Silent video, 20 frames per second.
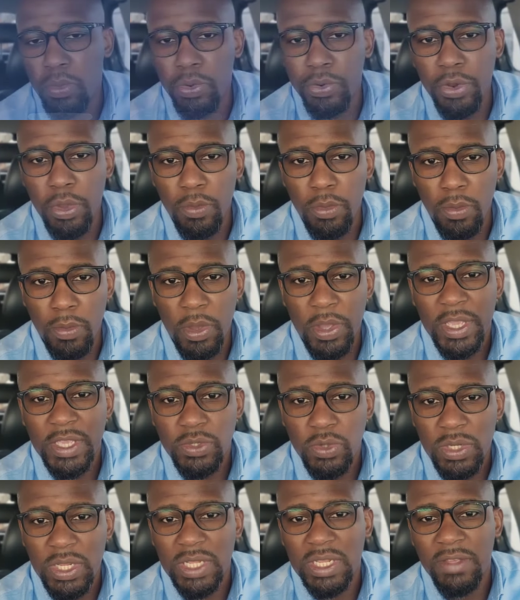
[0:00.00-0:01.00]
bout d'un moment,
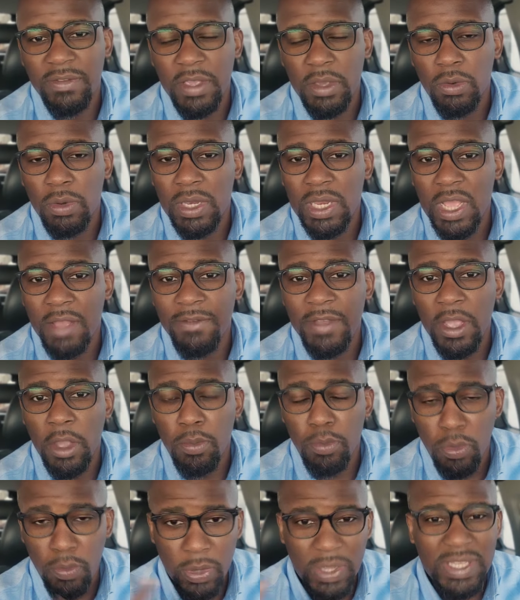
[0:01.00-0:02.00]
qu'ils ont des difficultés à faire
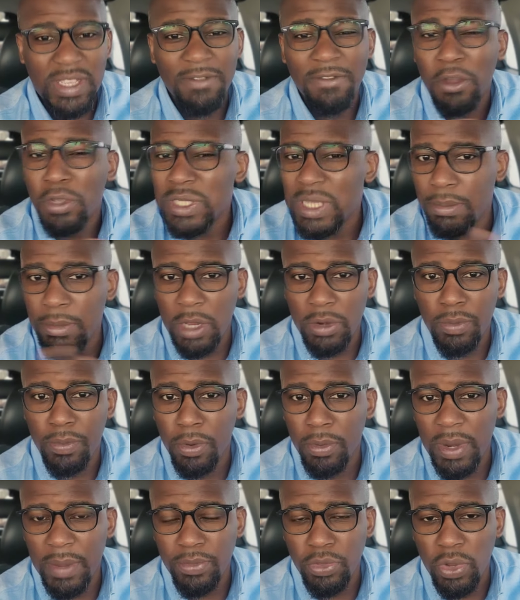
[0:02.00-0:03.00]
un bobo, c'est forcément le
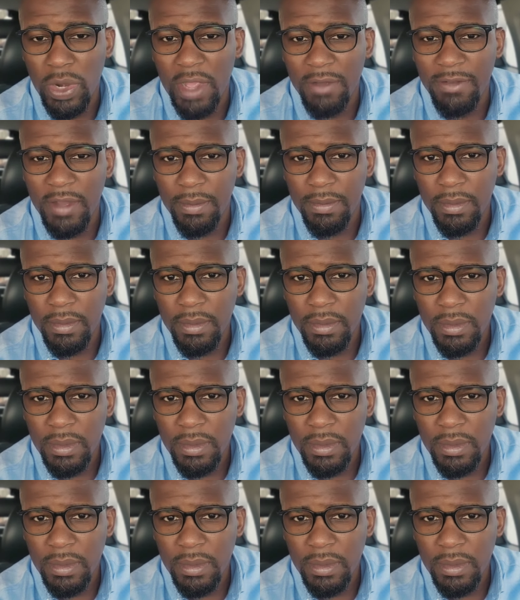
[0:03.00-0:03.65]
problème de la femme.